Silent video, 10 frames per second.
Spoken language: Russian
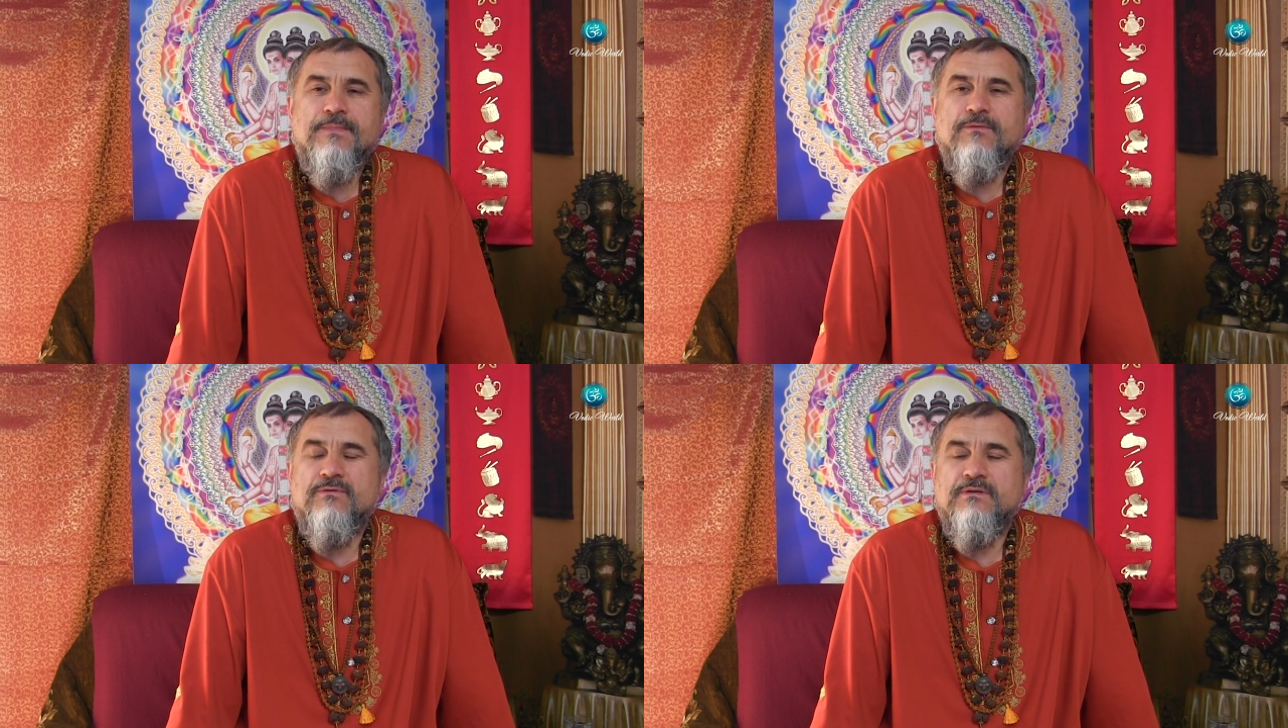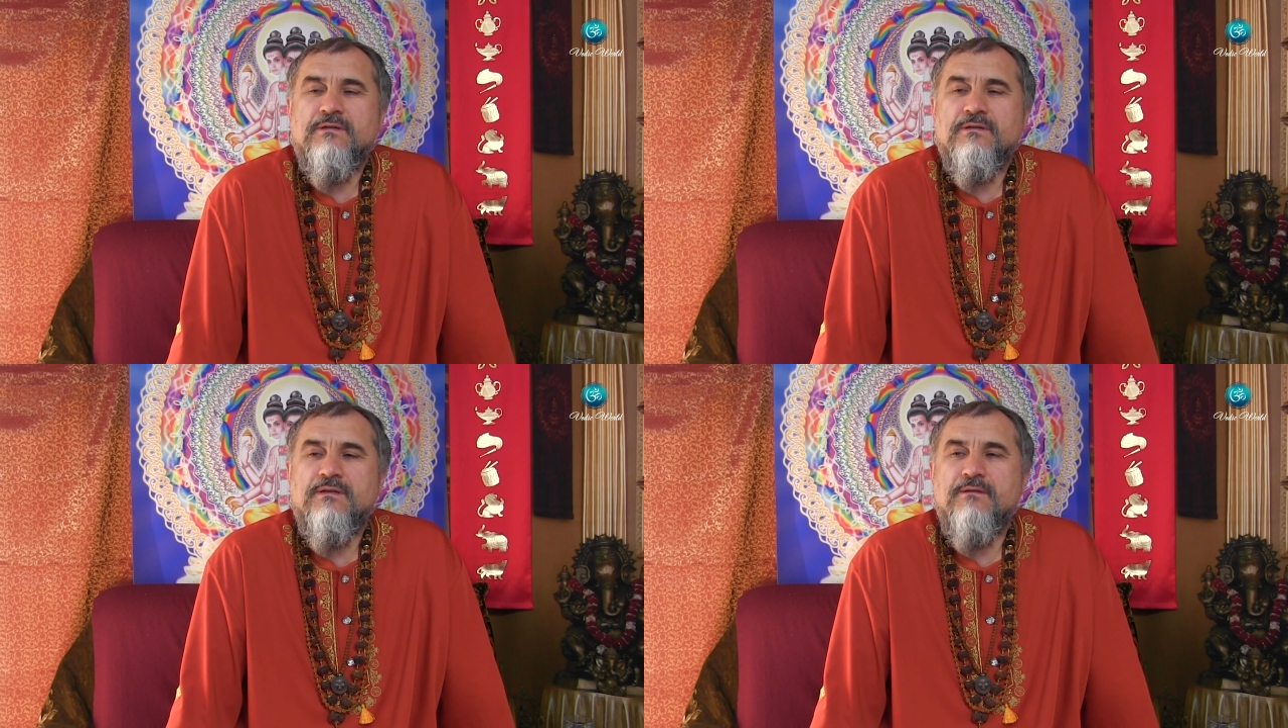То есть
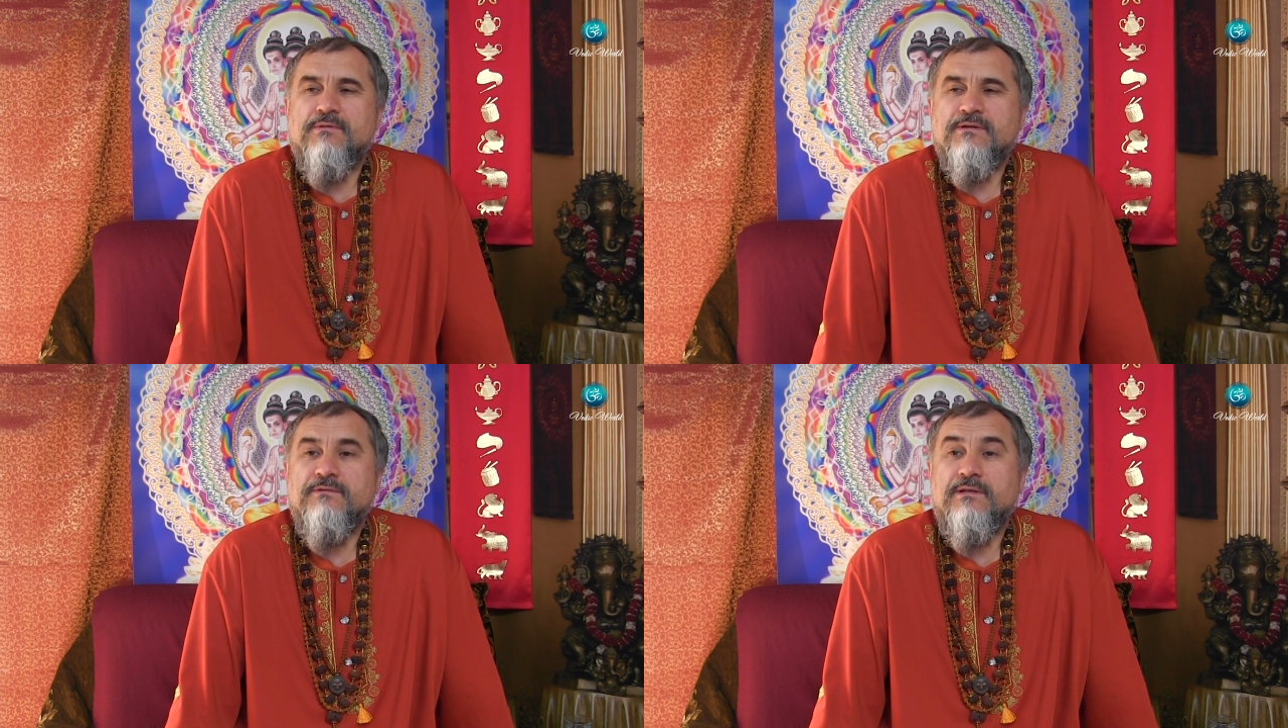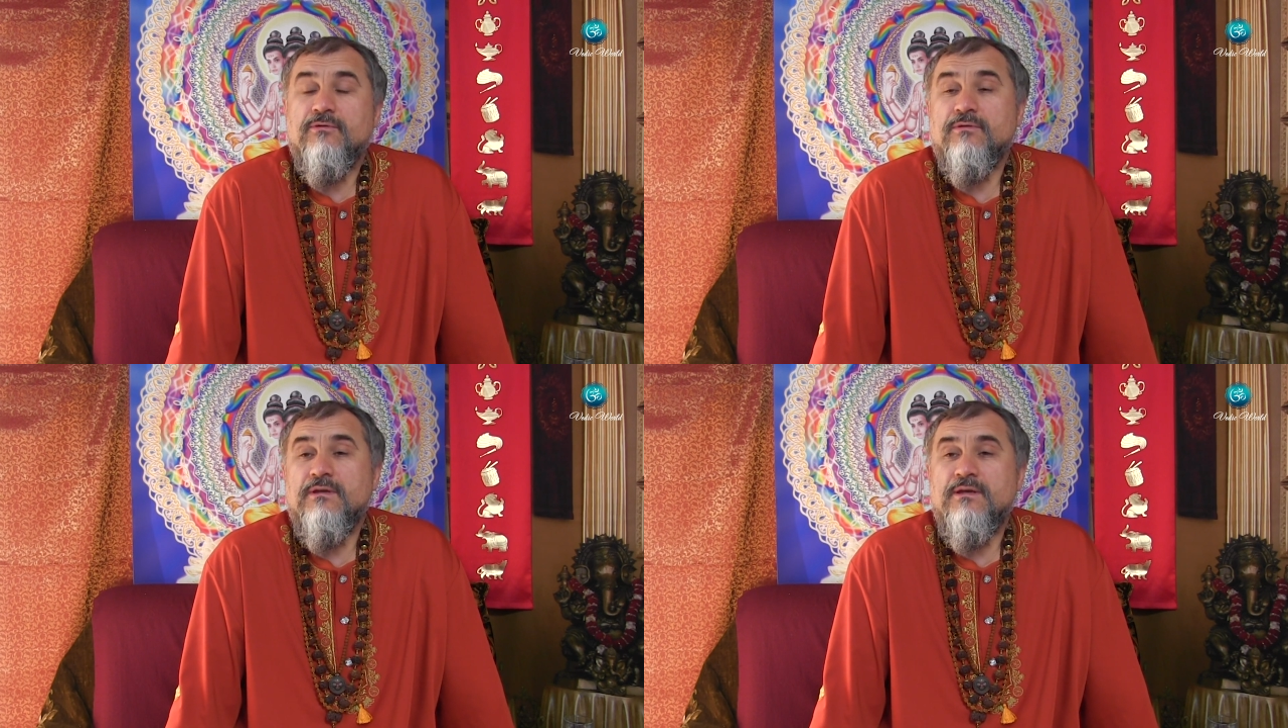эти три
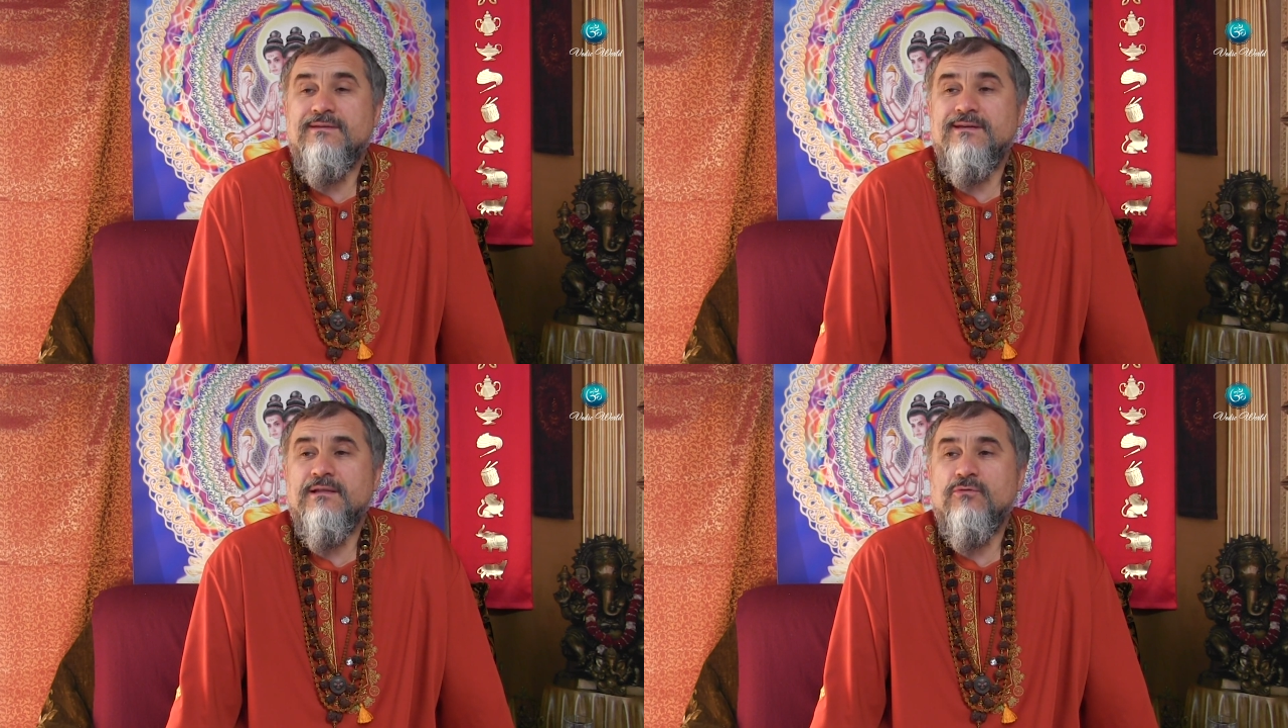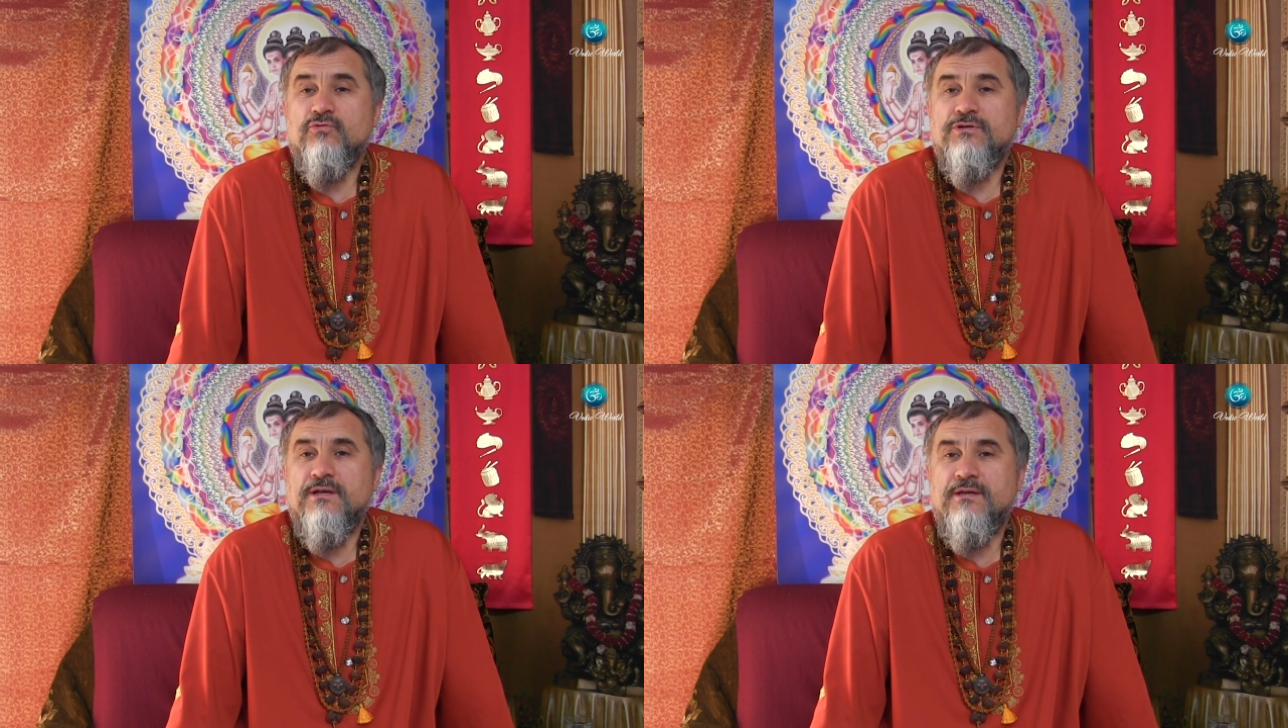просветленные тела
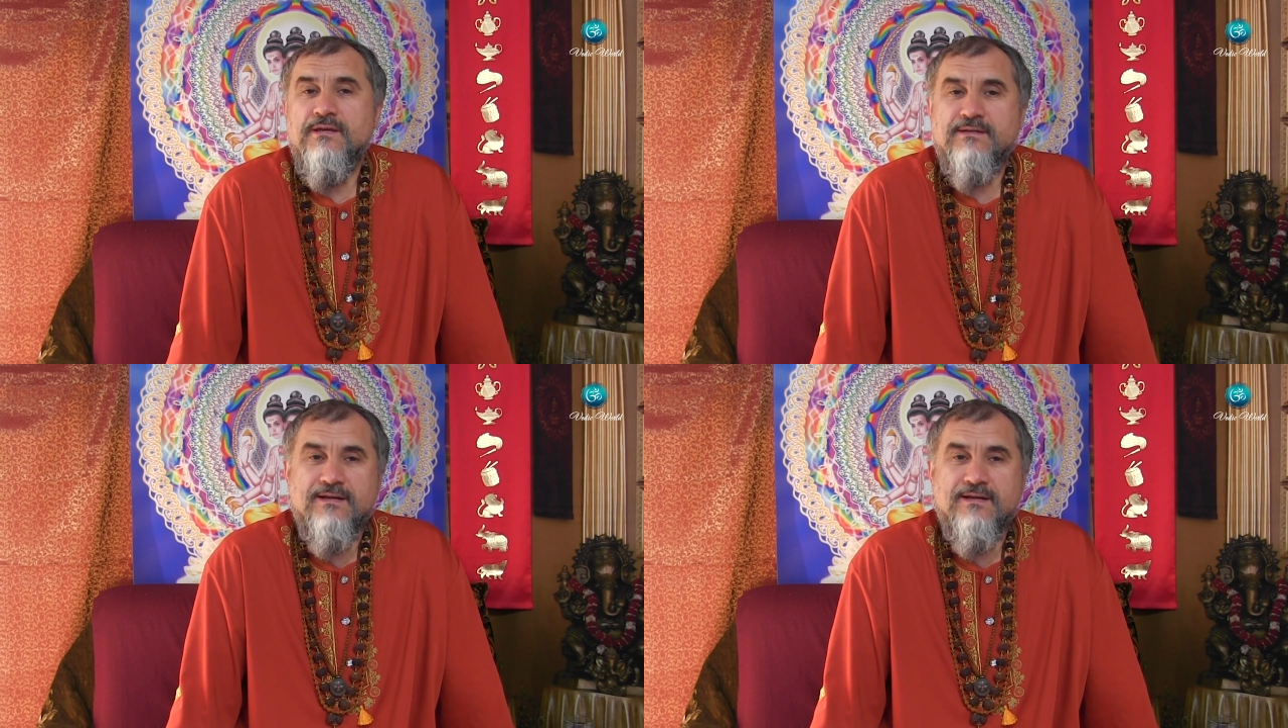уже есть